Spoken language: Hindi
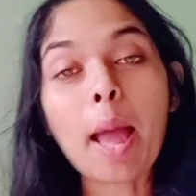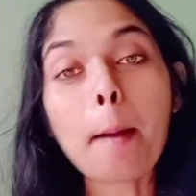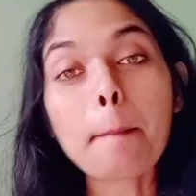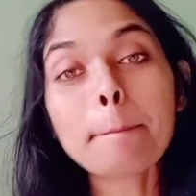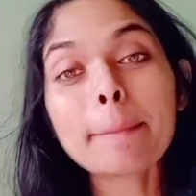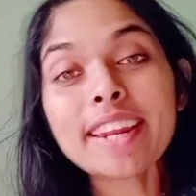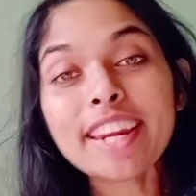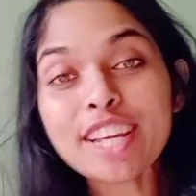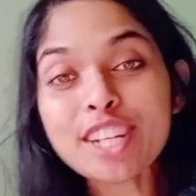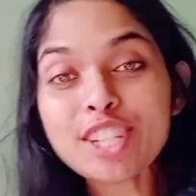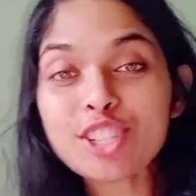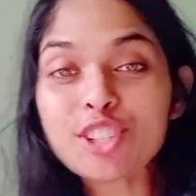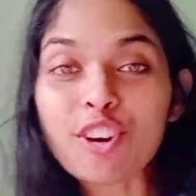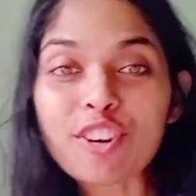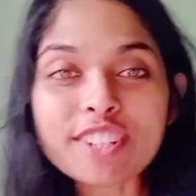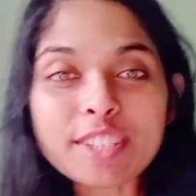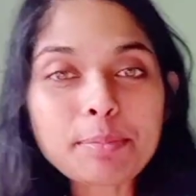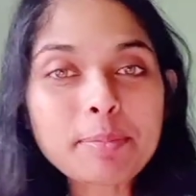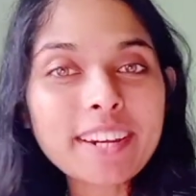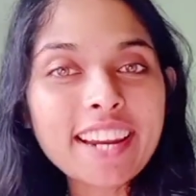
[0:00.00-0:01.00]
मैंने
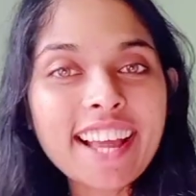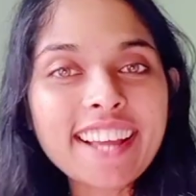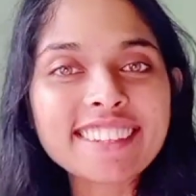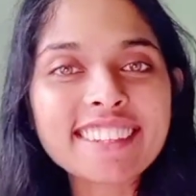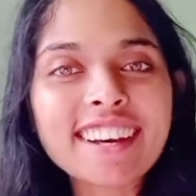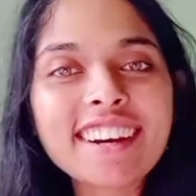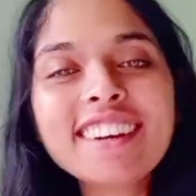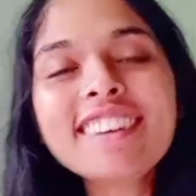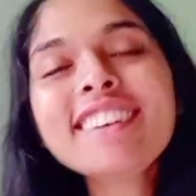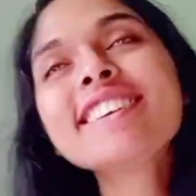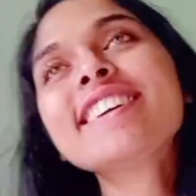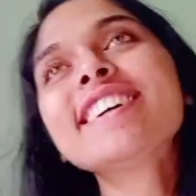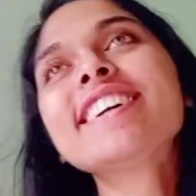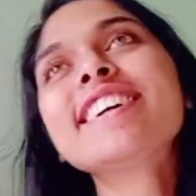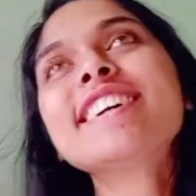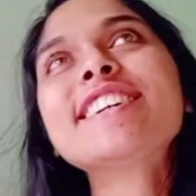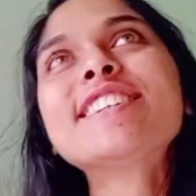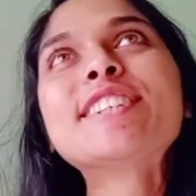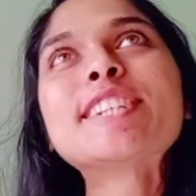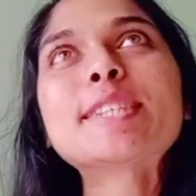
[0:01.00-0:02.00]
शॉर्ट्स बनाया था
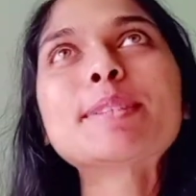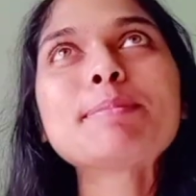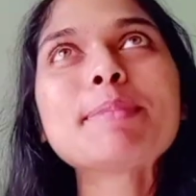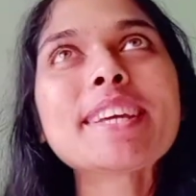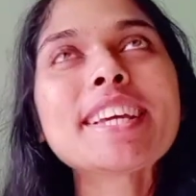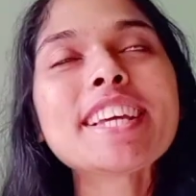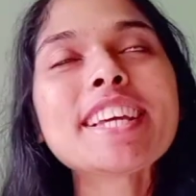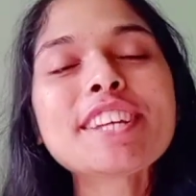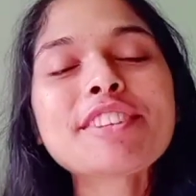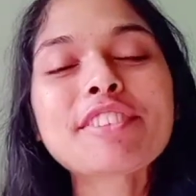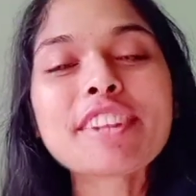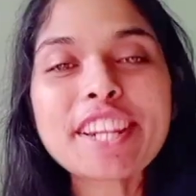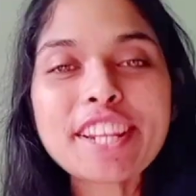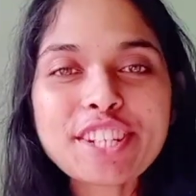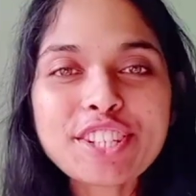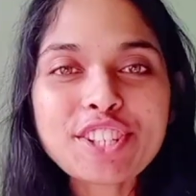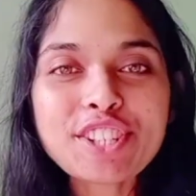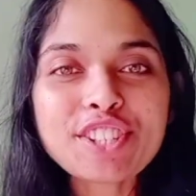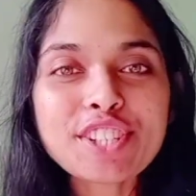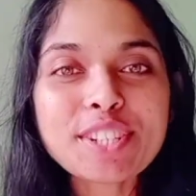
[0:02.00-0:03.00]
जिसमें
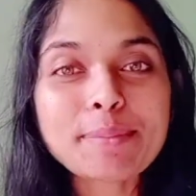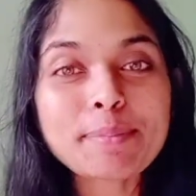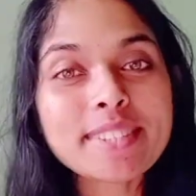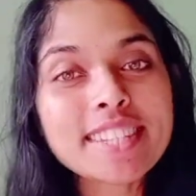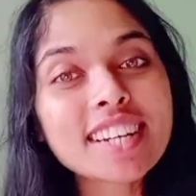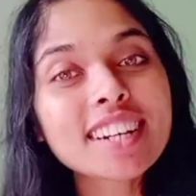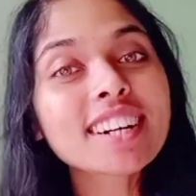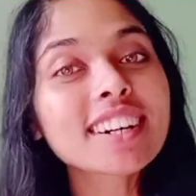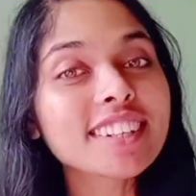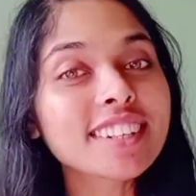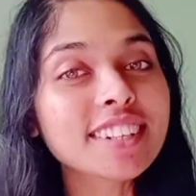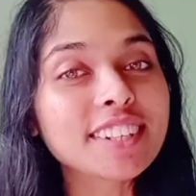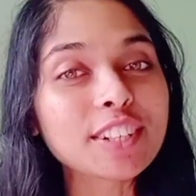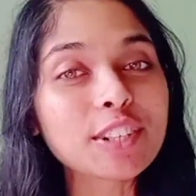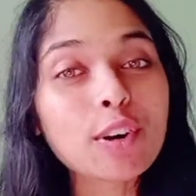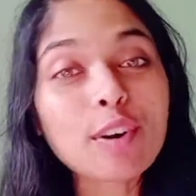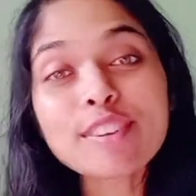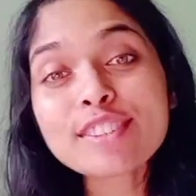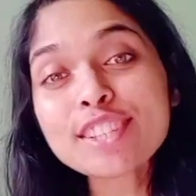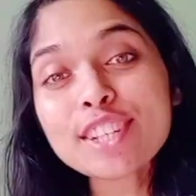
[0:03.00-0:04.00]
रिलेशनशिप्स या करियर
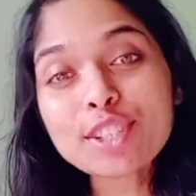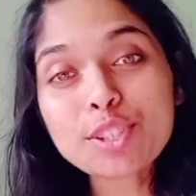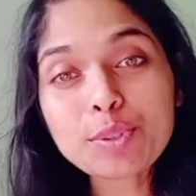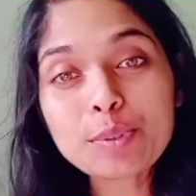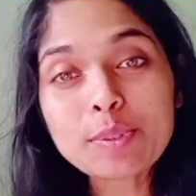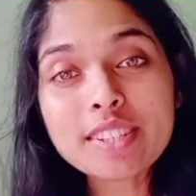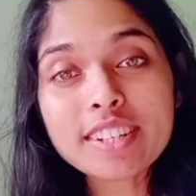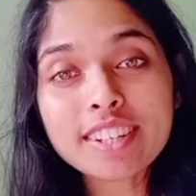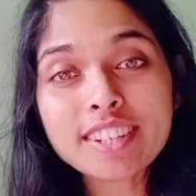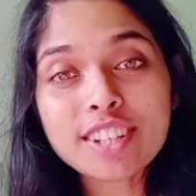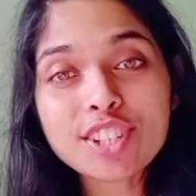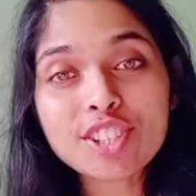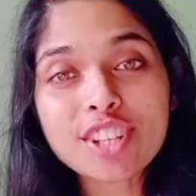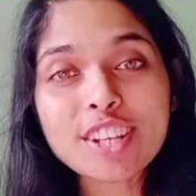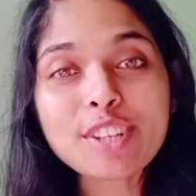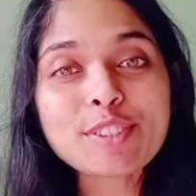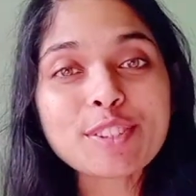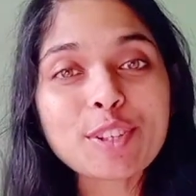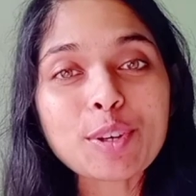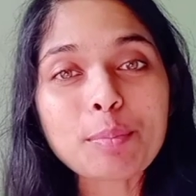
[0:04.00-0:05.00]
कौन सा चूज करना
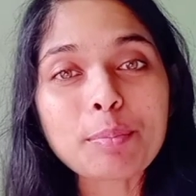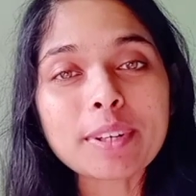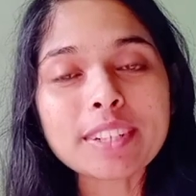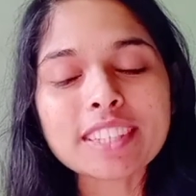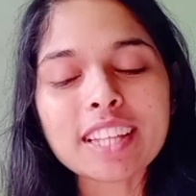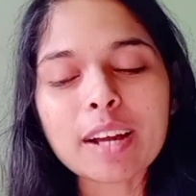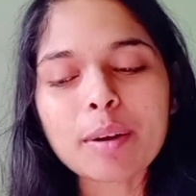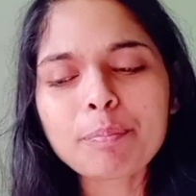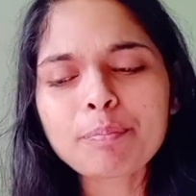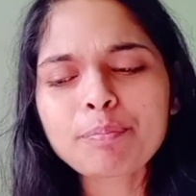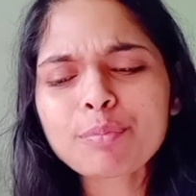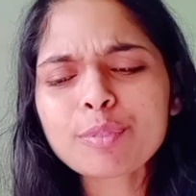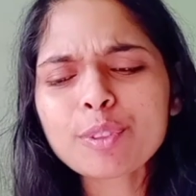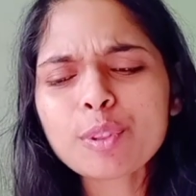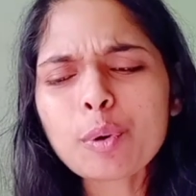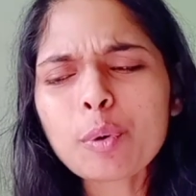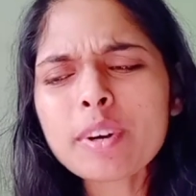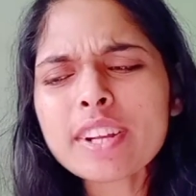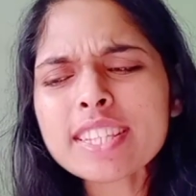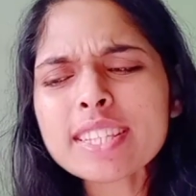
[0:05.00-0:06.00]
चाहिए इसके ऊपर था
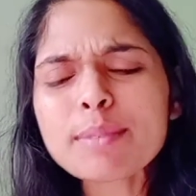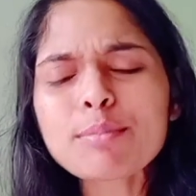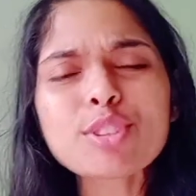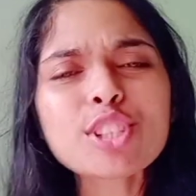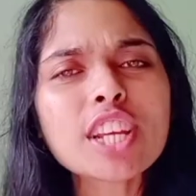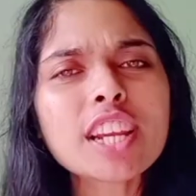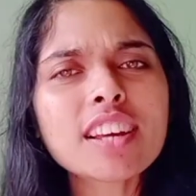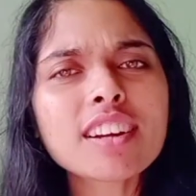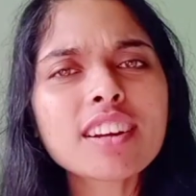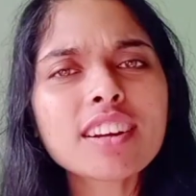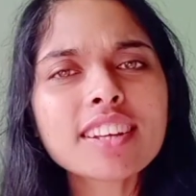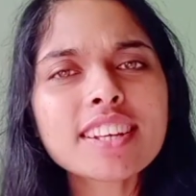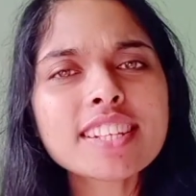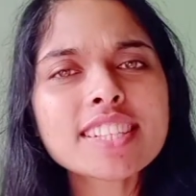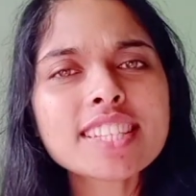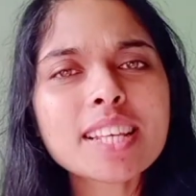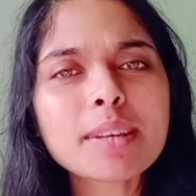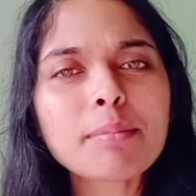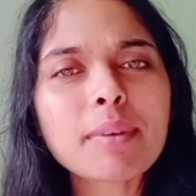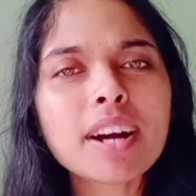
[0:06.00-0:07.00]
थोड़ा सा मुझे लगा कि
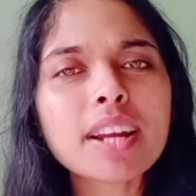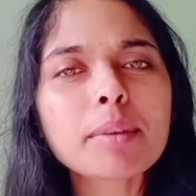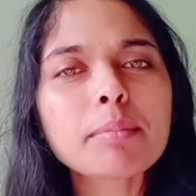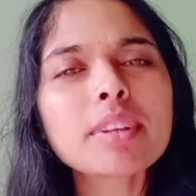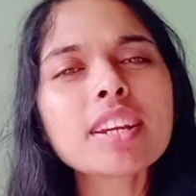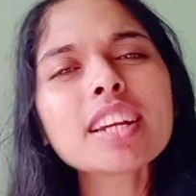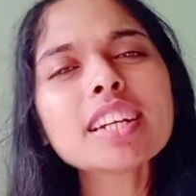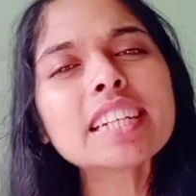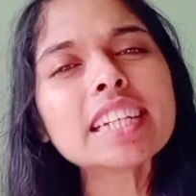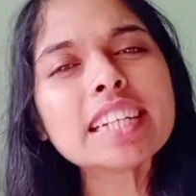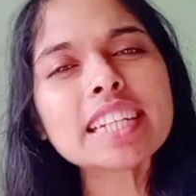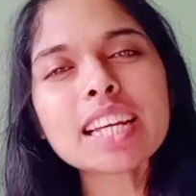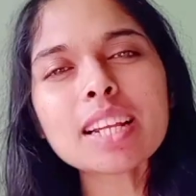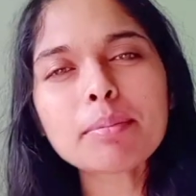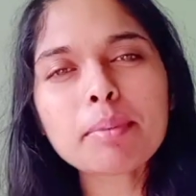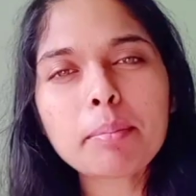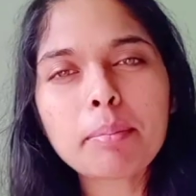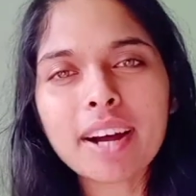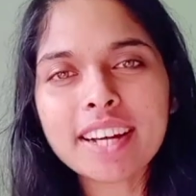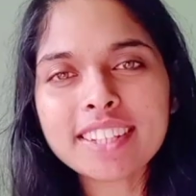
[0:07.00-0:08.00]
इसके बारे में ना डिटेल
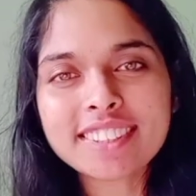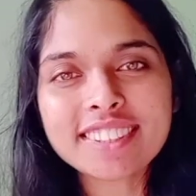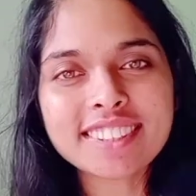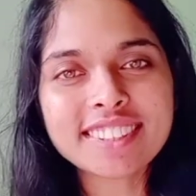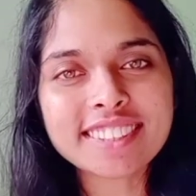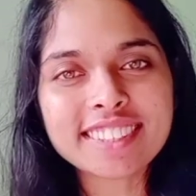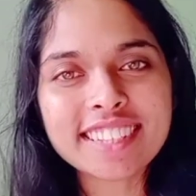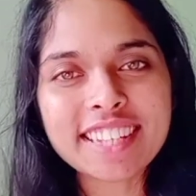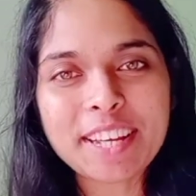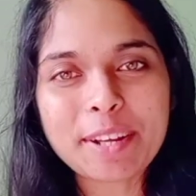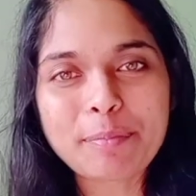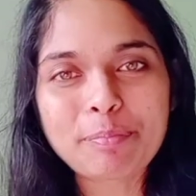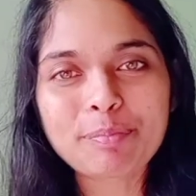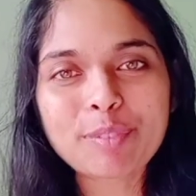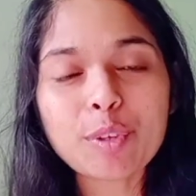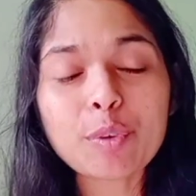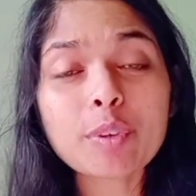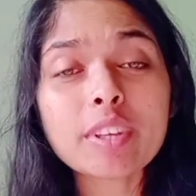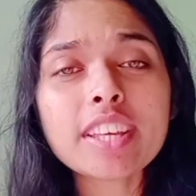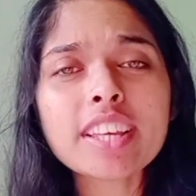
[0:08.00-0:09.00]
में बात करते हैं
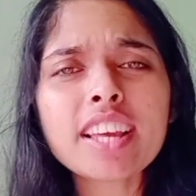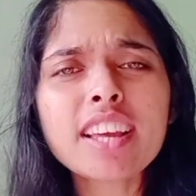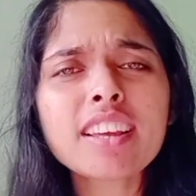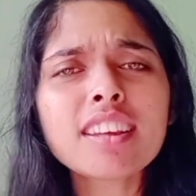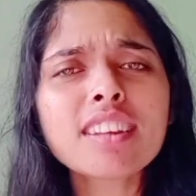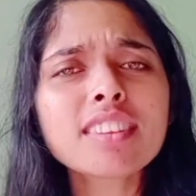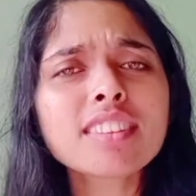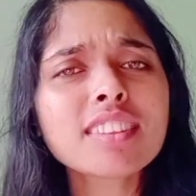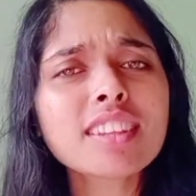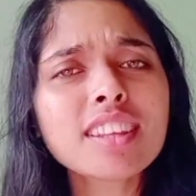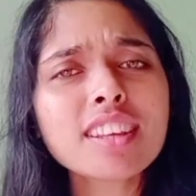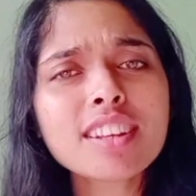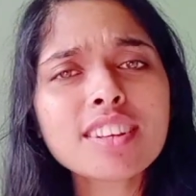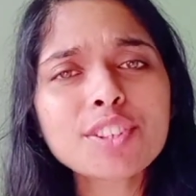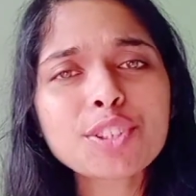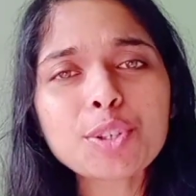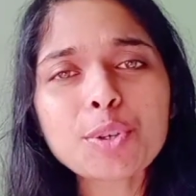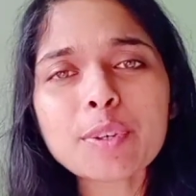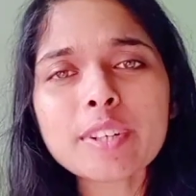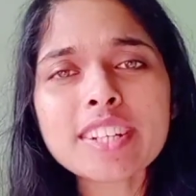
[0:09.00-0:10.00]
क्योंकि ये इतनी
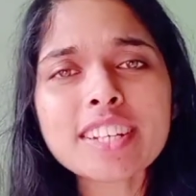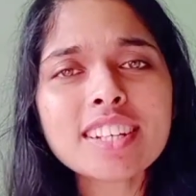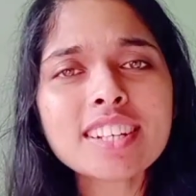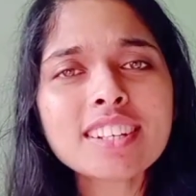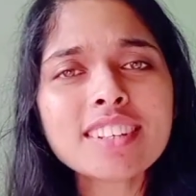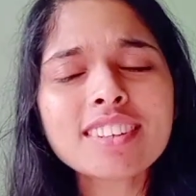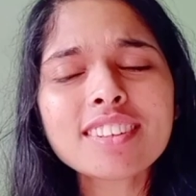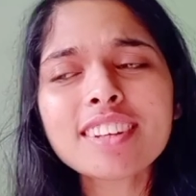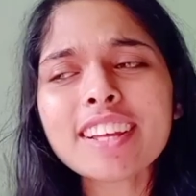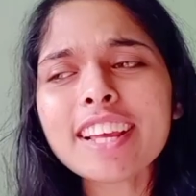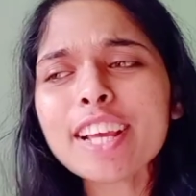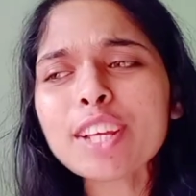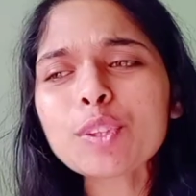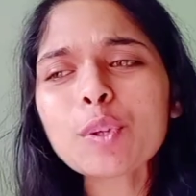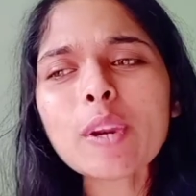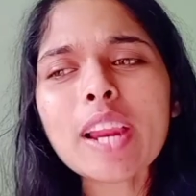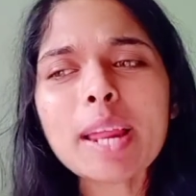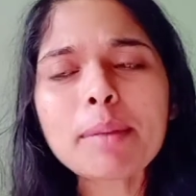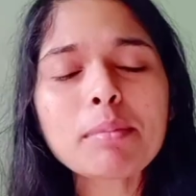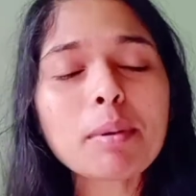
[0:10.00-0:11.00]
छोटी एक दो
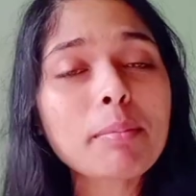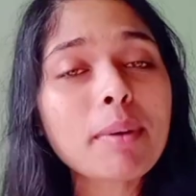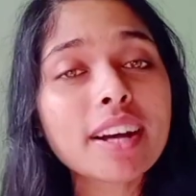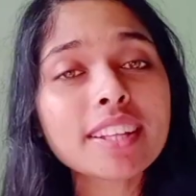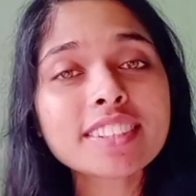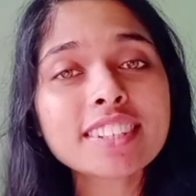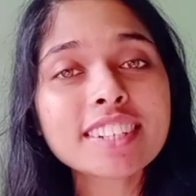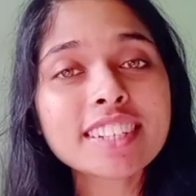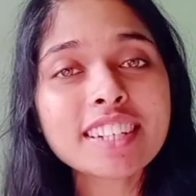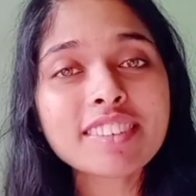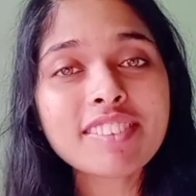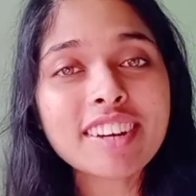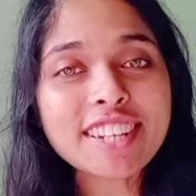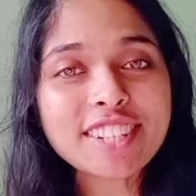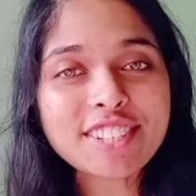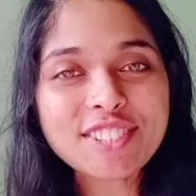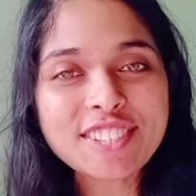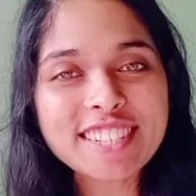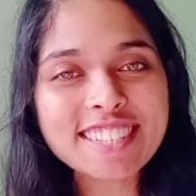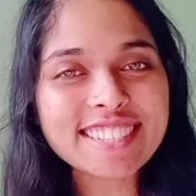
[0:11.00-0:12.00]
लाइन में बात करने वाली
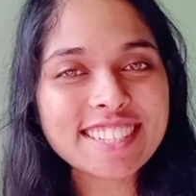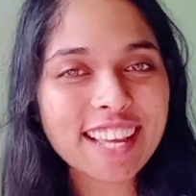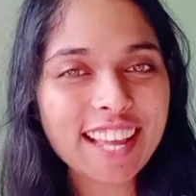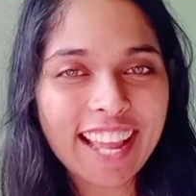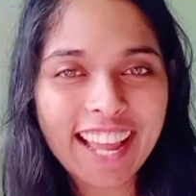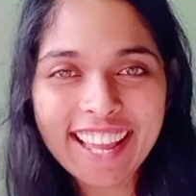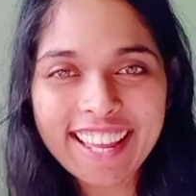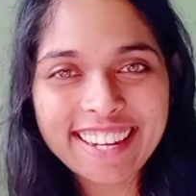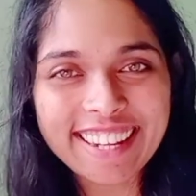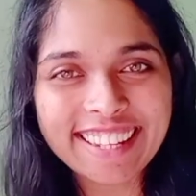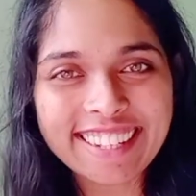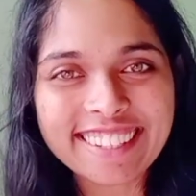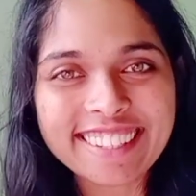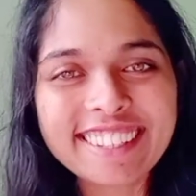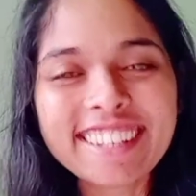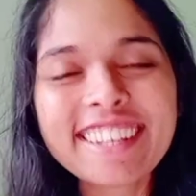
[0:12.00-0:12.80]
चीज़ है नहीं